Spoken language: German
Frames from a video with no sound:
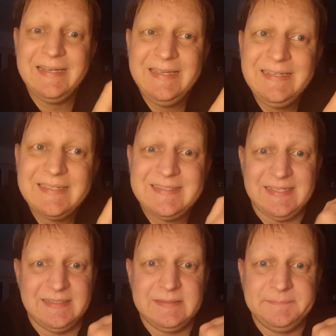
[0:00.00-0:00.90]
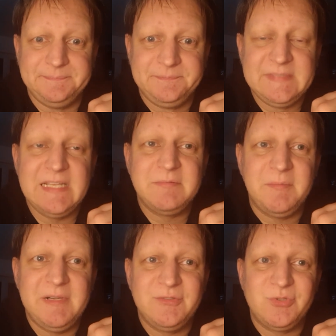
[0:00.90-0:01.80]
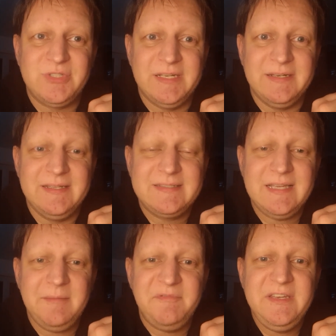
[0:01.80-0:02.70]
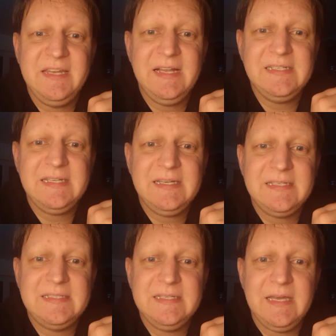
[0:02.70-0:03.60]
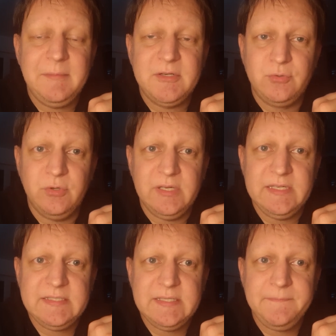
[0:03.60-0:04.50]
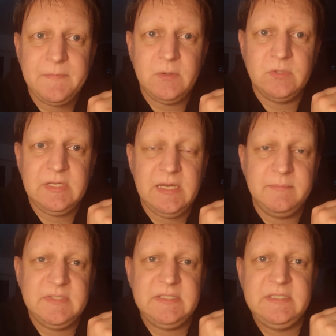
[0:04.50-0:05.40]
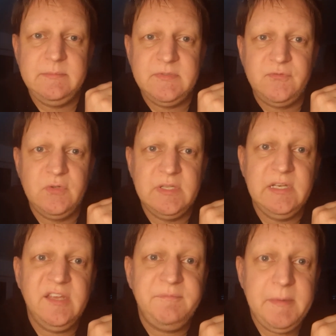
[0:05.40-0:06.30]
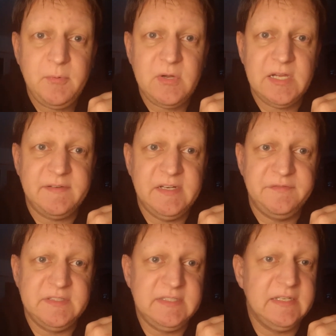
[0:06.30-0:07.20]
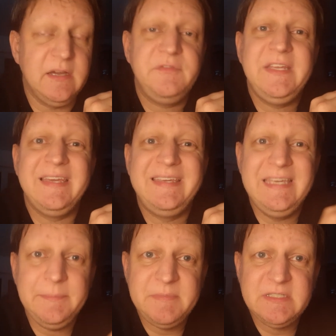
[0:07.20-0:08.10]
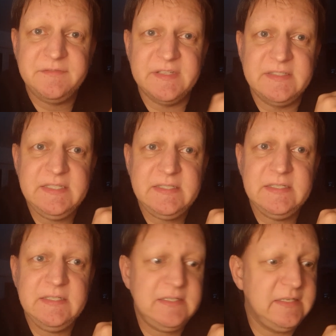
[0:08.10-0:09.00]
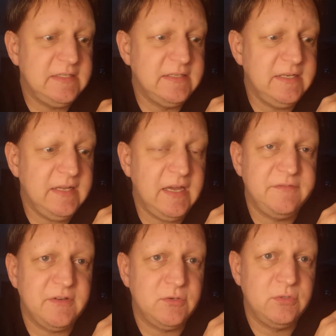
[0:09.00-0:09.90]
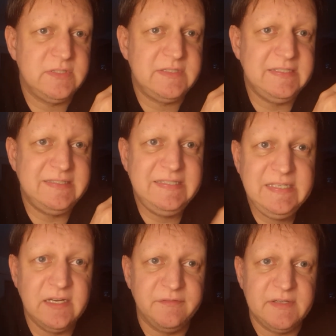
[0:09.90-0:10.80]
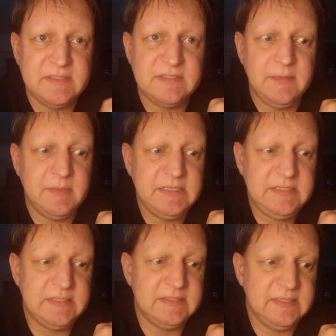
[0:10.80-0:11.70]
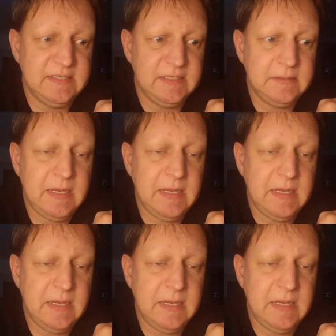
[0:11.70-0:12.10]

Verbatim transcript: Interessant. Lass mal mal so stehen. Es gab Finaltag der Amateure gestern und da haben sich Teams für den DFB-Pokal qualifiziert. Auf die Ergebnisse verzichte ich. Ich nenne einfach kurz die Sieger, falls es jemand nicht gesehen hat.